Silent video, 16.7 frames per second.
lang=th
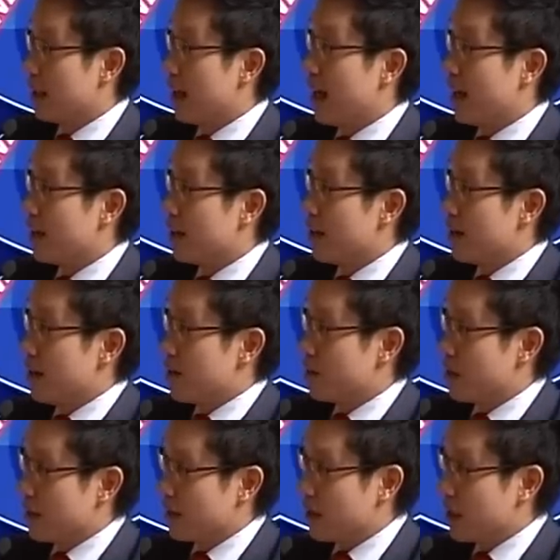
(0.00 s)
นะฮะ
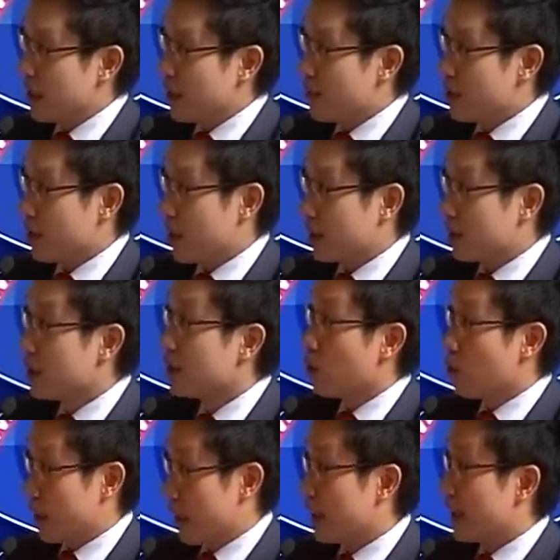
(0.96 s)
สิ่งที่กำลังจะเกิดขึ้น
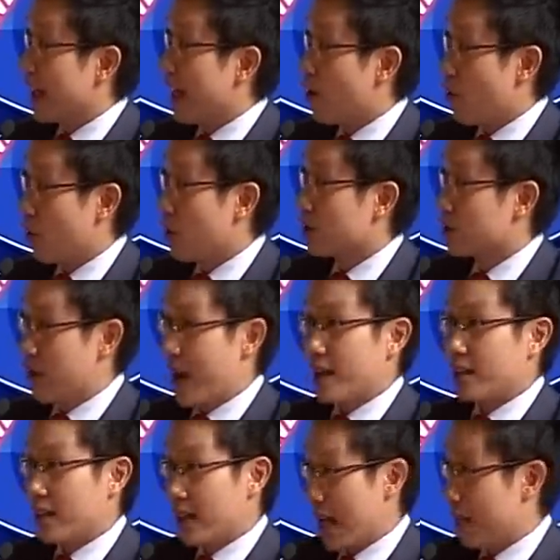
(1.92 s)
โอเคในแง่ของคอนแทร
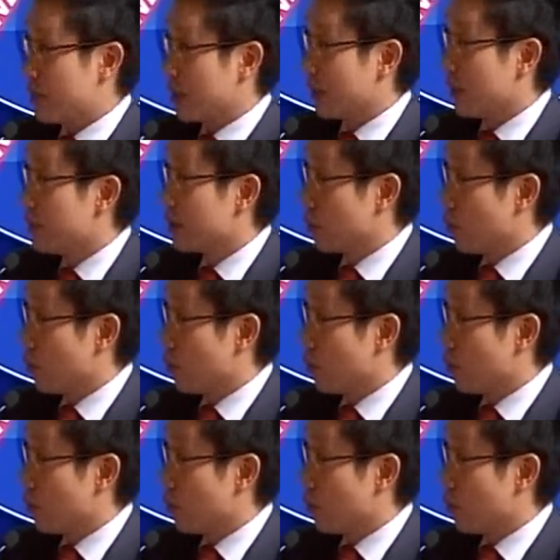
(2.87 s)
คนะครับอย่างที่